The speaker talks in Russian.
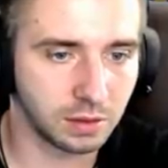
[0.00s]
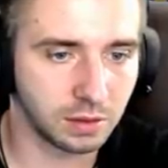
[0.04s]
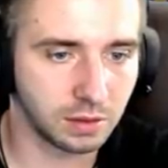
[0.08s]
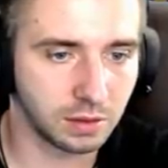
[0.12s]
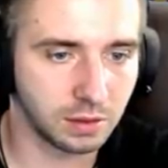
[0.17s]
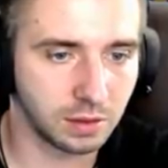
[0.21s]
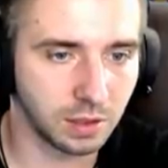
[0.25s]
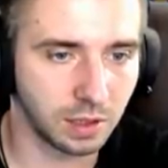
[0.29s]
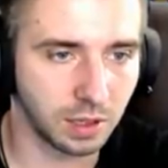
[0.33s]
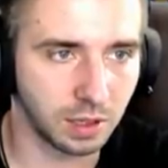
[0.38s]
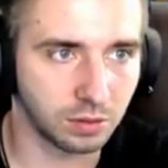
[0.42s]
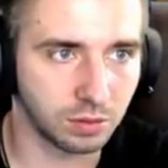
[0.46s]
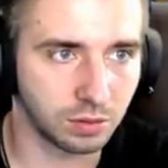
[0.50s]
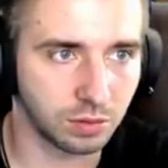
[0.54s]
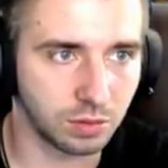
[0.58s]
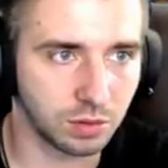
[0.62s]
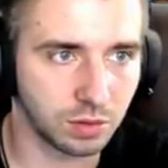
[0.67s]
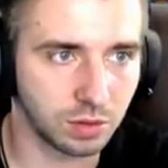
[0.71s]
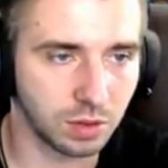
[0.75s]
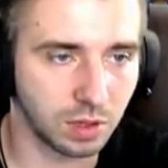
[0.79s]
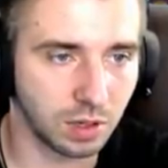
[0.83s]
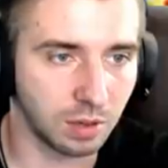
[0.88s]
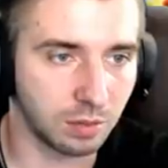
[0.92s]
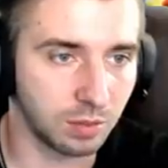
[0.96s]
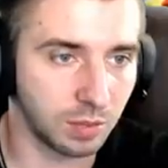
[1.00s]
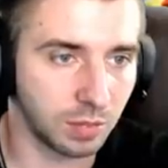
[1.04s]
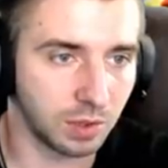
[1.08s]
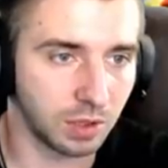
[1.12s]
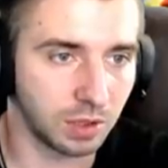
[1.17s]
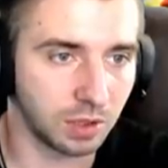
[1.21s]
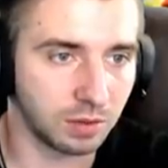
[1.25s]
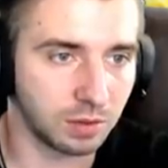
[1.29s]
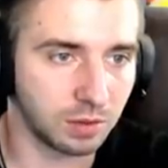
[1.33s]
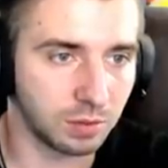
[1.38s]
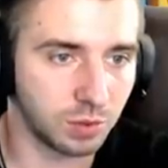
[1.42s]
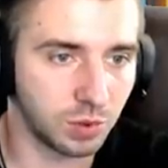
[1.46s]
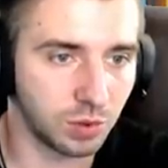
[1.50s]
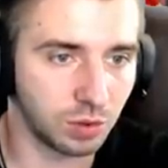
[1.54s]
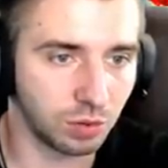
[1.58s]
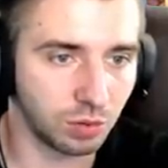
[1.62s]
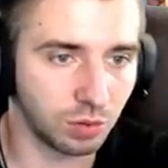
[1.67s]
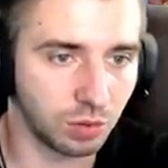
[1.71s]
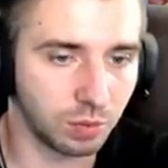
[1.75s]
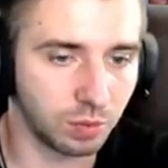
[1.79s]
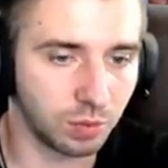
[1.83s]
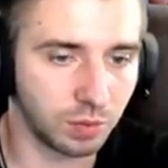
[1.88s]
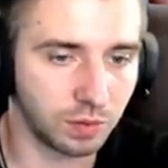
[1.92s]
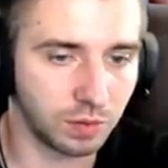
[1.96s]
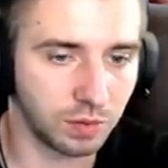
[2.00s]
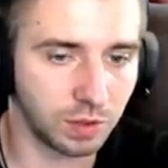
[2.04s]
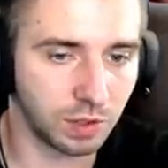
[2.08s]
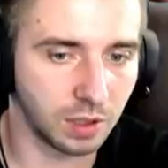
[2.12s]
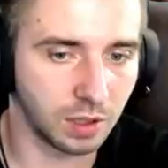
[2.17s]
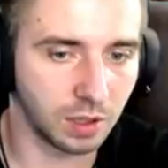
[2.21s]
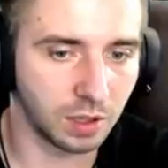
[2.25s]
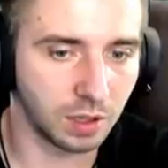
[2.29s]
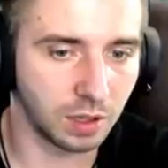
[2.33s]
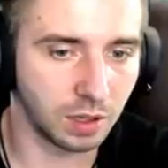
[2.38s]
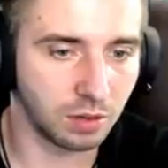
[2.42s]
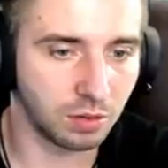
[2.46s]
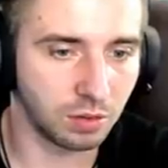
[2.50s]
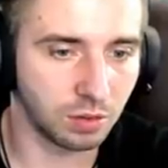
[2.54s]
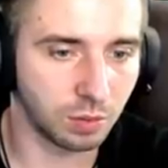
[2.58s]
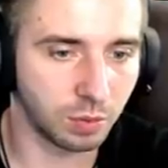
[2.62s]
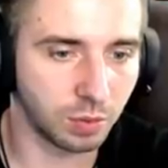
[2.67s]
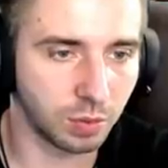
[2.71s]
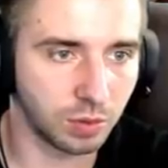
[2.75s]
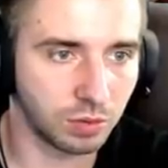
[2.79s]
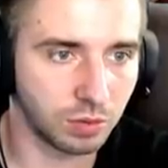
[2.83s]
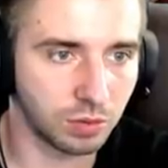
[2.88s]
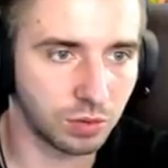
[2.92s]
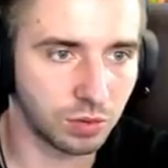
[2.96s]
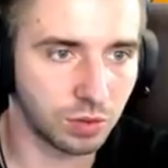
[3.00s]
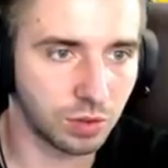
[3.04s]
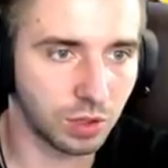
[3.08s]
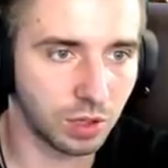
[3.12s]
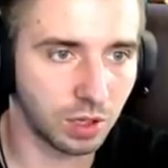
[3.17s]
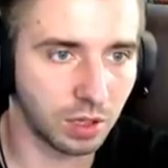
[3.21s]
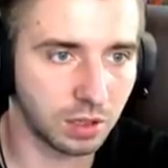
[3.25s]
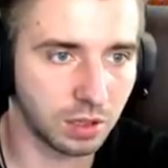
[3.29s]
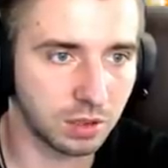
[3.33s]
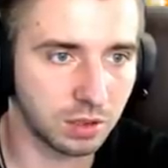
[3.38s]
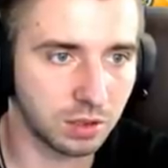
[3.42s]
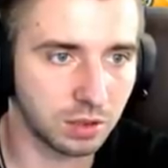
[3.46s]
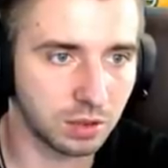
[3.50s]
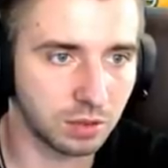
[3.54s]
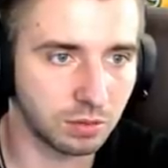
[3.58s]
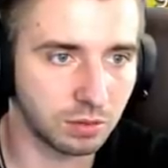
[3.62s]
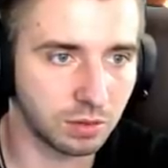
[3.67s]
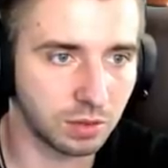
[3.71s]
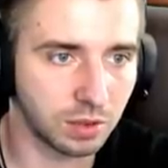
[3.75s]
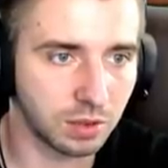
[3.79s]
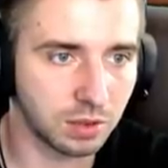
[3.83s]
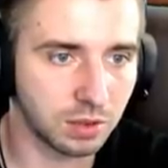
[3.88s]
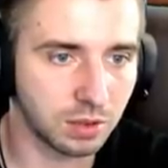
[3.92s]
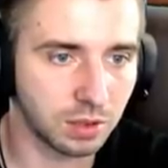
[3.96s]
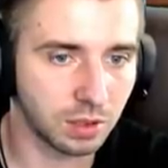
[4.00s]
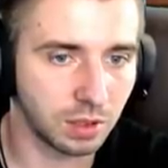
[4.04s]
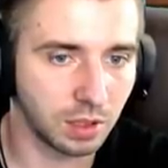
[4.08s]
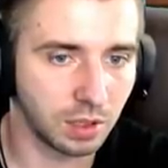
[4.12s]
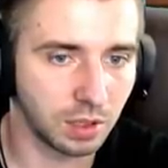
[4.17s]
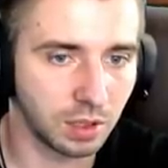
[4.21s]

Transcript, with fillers: Так, тут с Каменка вообще топовый аккаунт получается у нас.